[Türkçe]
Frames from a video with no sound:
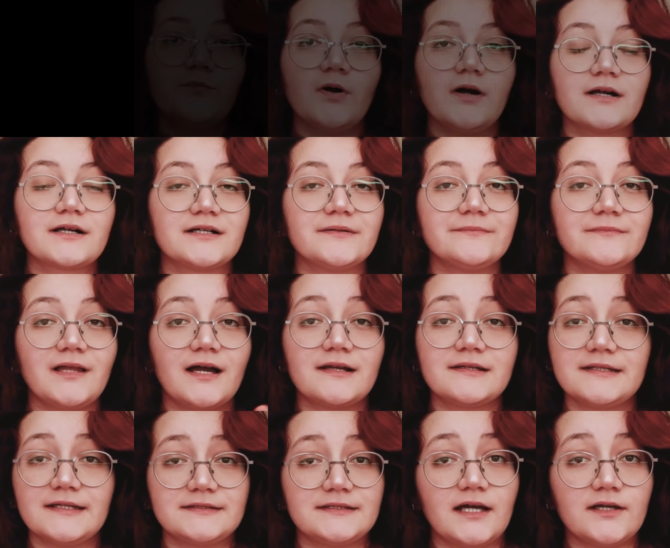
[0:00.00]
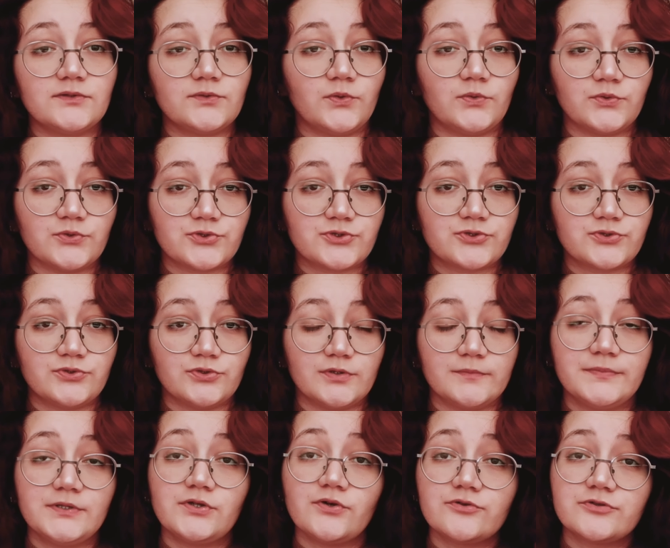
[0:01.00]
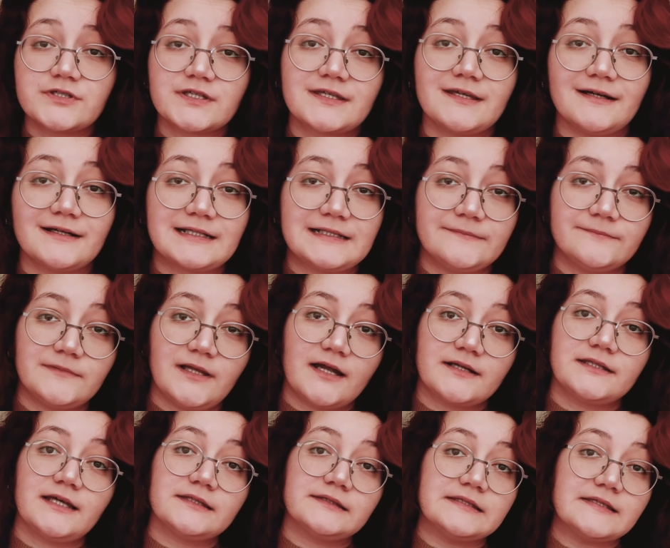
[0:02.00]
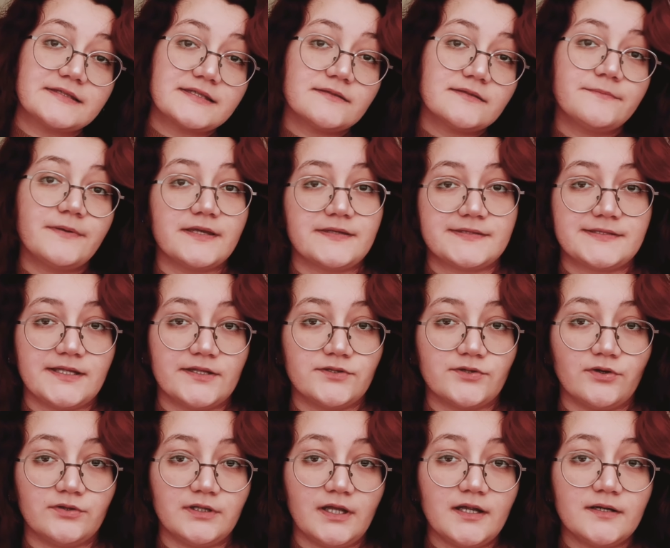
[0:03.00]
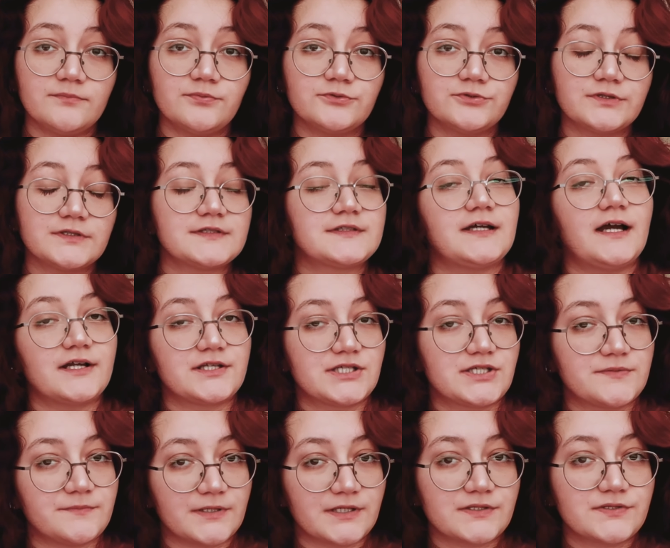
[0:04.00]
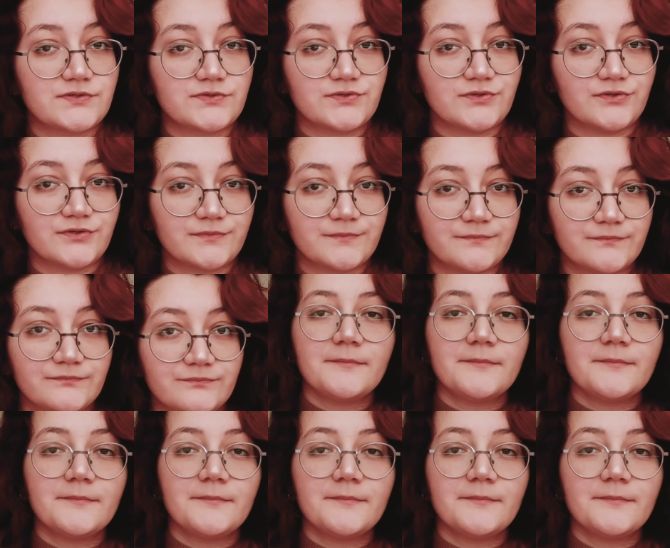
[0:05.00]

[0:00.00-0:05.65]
Bu akımlar neden oluştu? Bir önceki akımlardan nasıl besleniyorlar? Bunları tartışmak istiyorum.